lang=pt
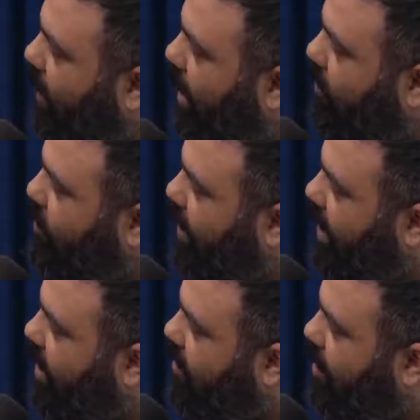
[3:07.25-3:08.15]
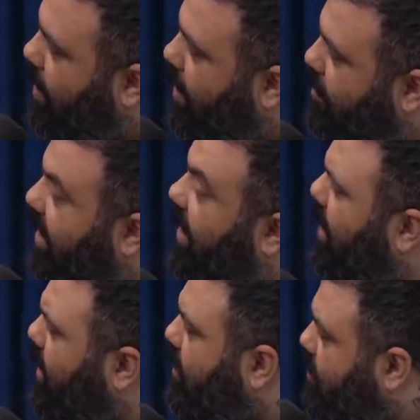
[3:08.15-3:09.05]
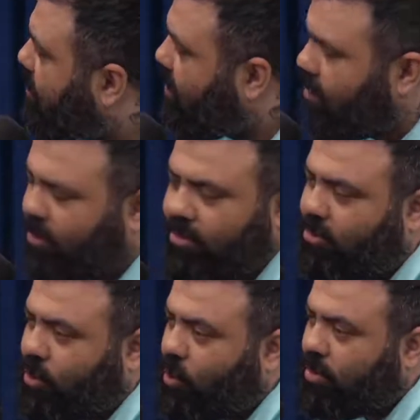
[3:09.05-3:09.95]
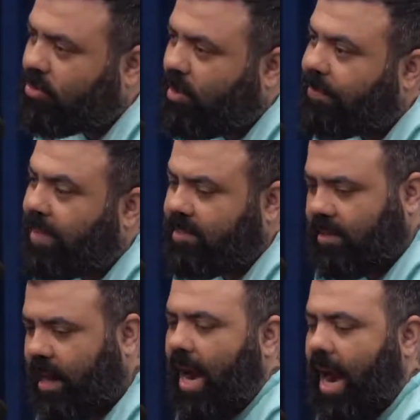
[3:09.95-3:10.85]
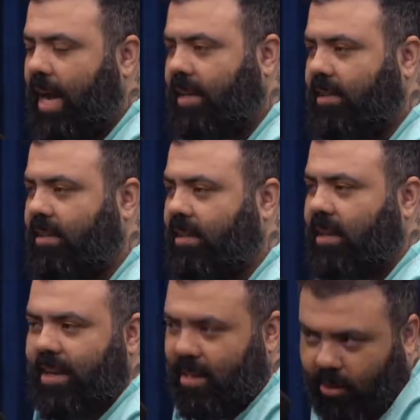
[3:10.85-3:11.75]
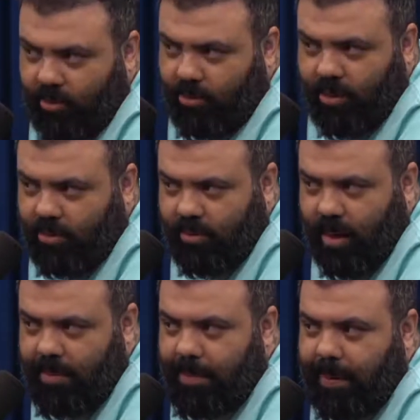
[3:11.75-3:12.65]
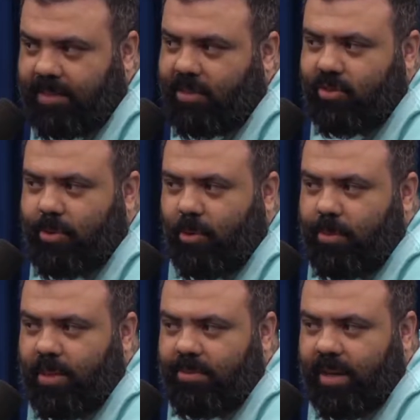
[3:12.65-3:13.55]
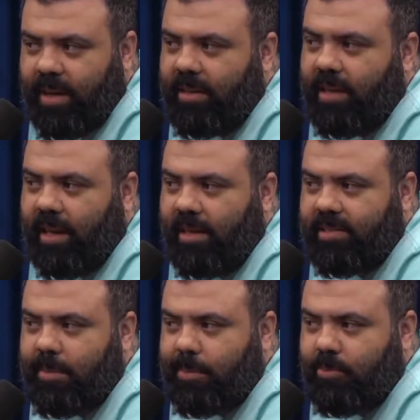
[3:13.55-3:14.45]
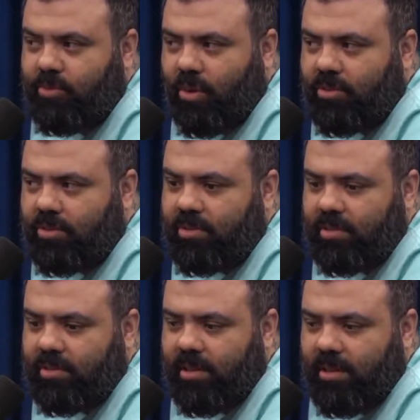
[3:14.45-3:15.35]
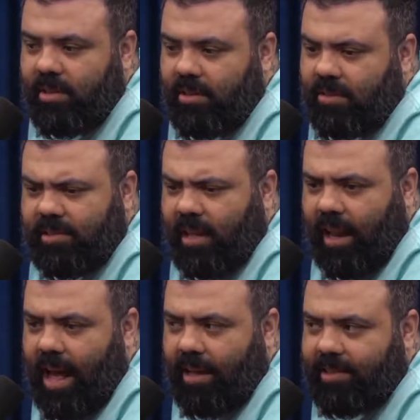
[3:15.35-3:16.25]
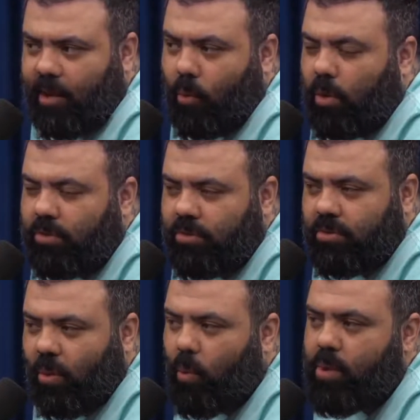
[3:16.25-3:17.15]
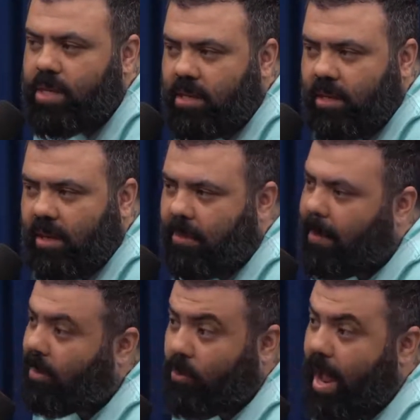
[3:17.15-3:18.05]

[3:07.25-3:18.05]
lá diferente também, vegano, é, é, gostoso, que eu fiquei assim, caraca. Eu, eu, a minha impressão sobre comida vegana é que era sempre uns troços sei lá, sem gosto. É- não, é, não pode mas ser. Não